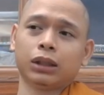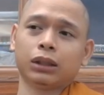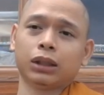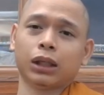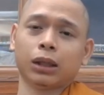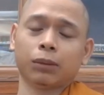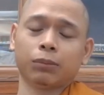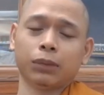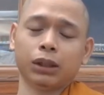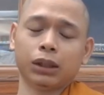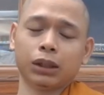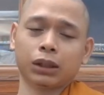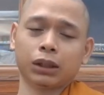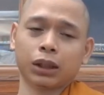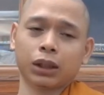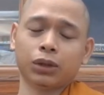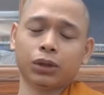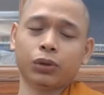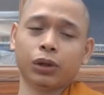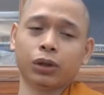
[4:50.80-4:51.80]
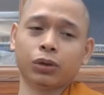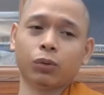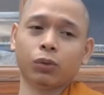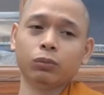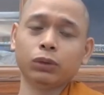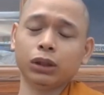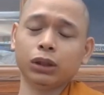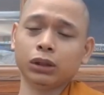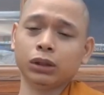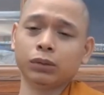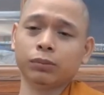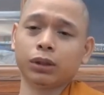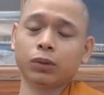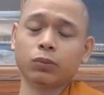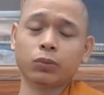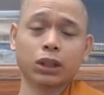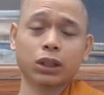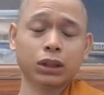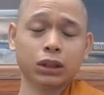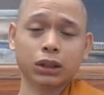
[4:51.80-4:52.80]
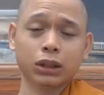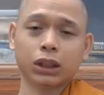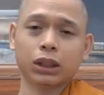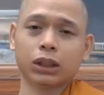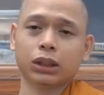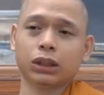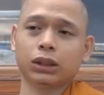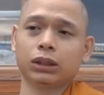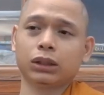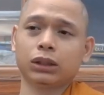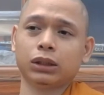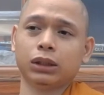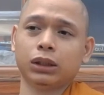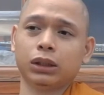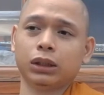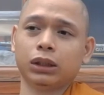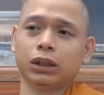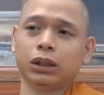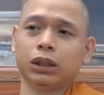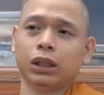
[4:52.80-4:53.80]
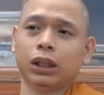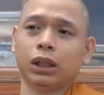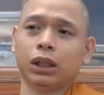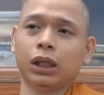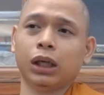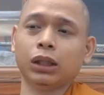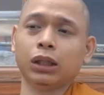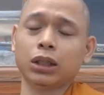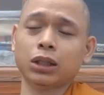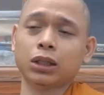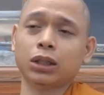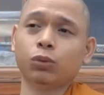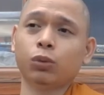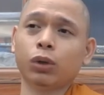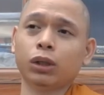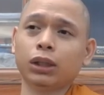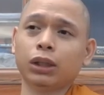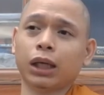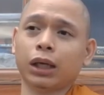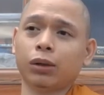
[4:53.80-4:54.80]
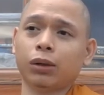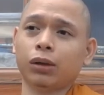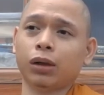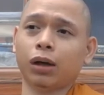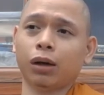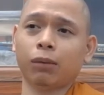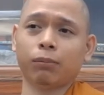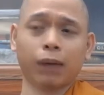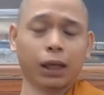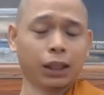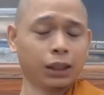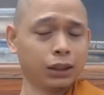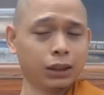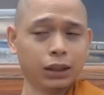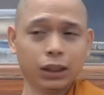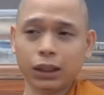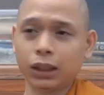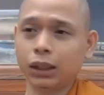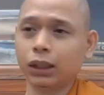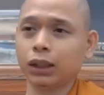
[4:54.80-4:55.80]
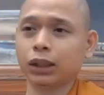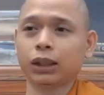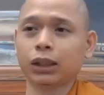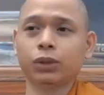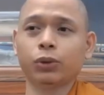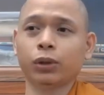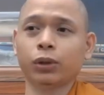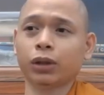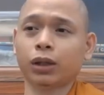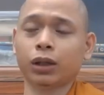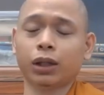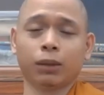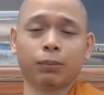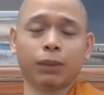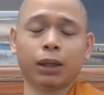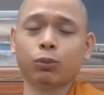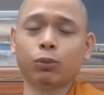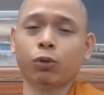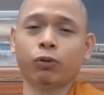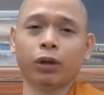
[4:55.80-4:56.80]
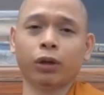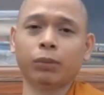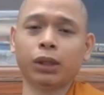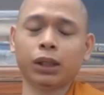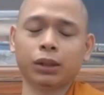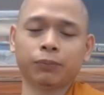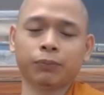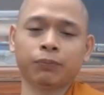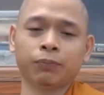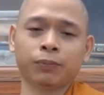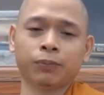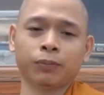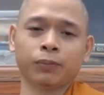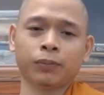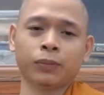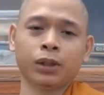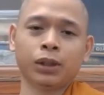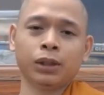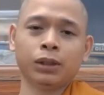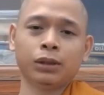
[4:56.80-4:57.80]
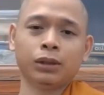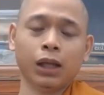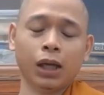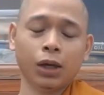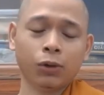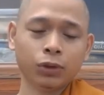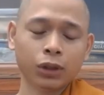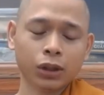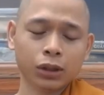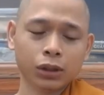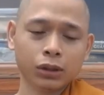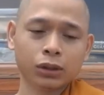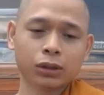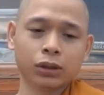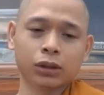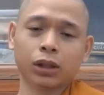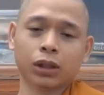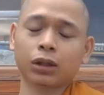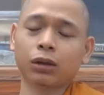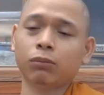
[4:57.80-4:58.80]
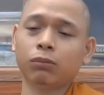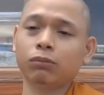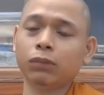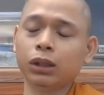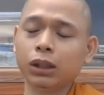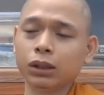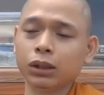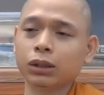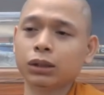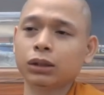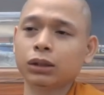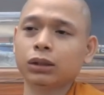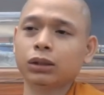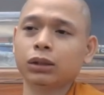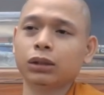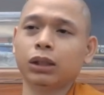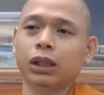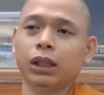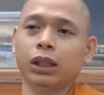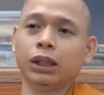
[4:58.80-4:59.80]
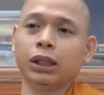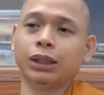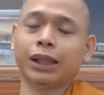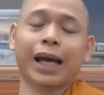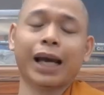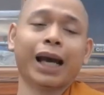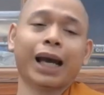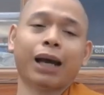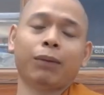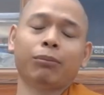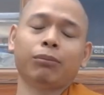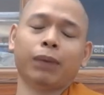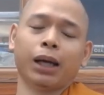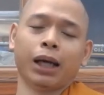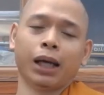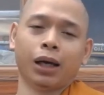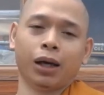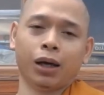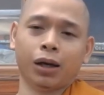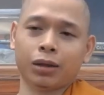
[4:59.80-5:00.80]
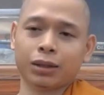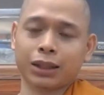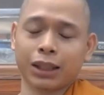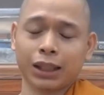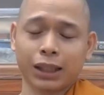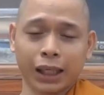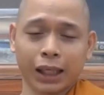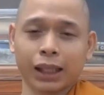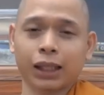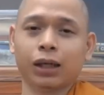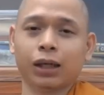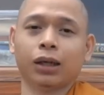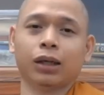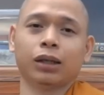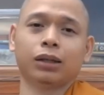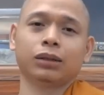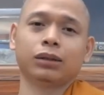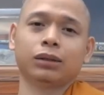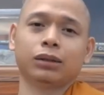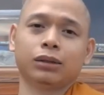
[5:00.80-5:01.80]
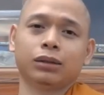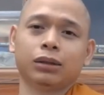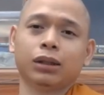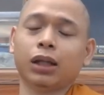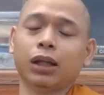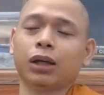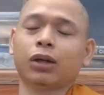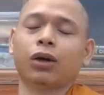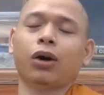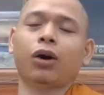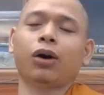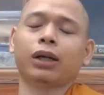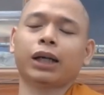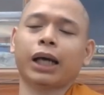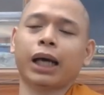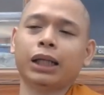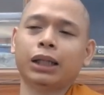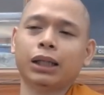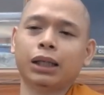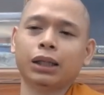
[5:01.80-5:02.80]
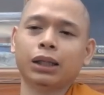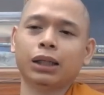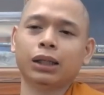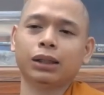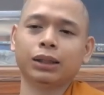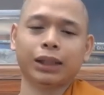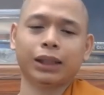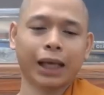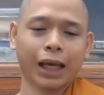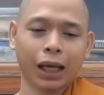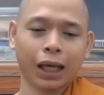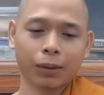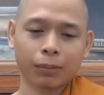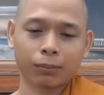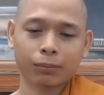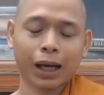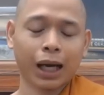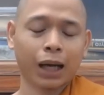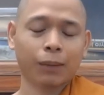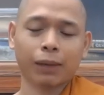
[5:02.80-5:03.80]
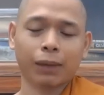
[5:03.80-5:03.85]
đặc biệt là cái chuyện cúng dường mấy ông sư á thì ở những xứ quốc giáo họ mặc nhiên cái chuyện đó là bắt buộc phải biết nếu như người đó không biết thì cha mẹ họ sẽ dạy họ tức là con cái lớn lên cha ba